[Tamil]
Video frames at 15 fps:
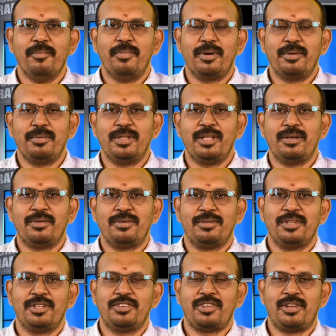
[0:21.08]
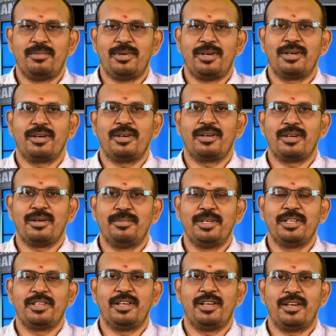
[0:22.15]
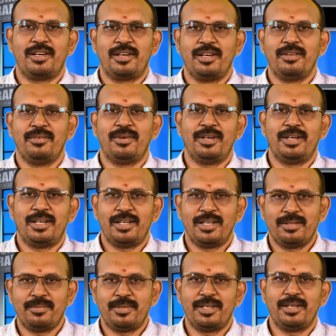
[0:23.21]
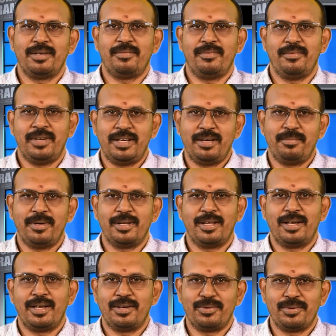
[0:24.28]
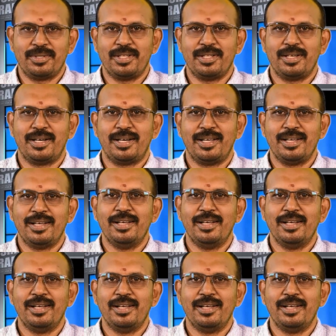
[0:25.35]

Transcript: பிரபுதேவா வந்து சல்மான் கான் காம்பினேஷனில் ஆல்ரெடி வாண்டட் அந்த மாதிரி வெற்றி படங்கள்லாம் கொடுத்ததுனால